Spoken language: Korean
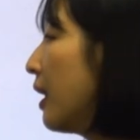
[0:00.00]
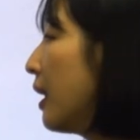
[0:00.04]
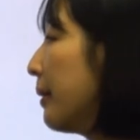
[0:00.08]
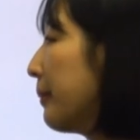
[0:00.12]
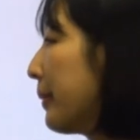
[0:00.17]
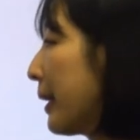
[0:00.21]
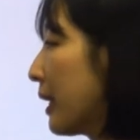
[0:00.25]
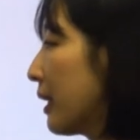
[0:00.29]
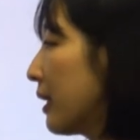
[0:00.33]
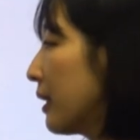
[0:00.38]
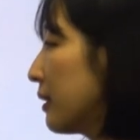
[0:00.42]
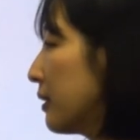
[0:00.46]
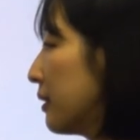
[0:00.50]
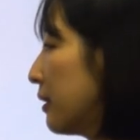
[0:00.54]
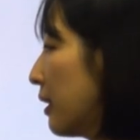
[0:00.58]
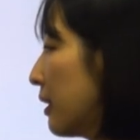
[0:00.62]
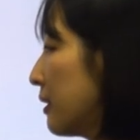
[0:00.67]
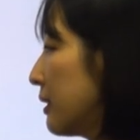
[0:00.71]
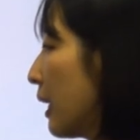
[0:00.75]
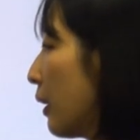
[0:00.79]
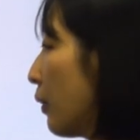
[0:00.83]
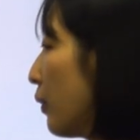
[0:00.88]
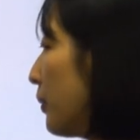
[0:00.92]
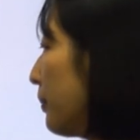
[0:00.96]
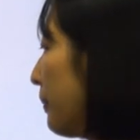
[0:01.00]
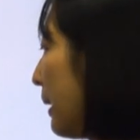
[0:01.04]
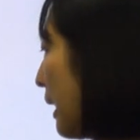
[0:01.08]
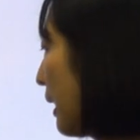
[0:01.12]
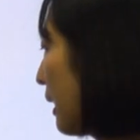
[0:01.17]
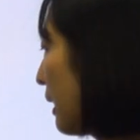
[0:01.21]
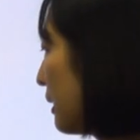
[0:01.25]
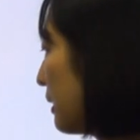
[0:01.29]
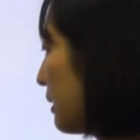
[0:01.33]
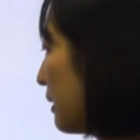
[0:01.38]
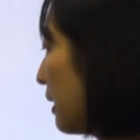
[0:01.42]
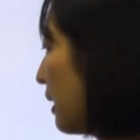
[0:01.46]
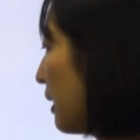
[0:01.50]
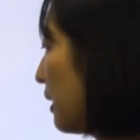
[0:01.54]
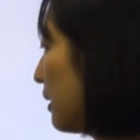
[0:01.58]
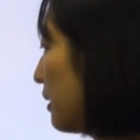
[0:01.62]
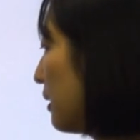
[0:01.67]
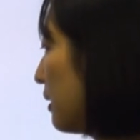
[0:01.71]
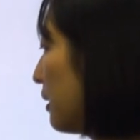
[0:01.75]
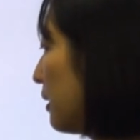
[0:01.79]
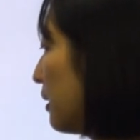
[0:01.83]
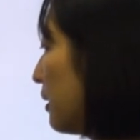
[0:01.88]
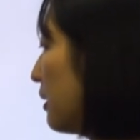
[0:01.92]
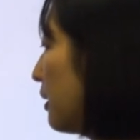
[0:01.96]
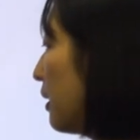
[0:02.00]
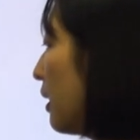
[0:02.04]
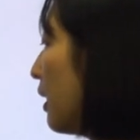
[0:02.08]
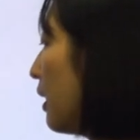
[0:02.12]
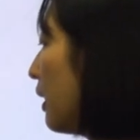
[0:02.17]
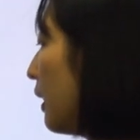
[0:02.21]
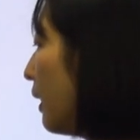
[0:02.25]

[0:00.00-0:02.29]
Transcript: 바깥에 사원 바깥에 있는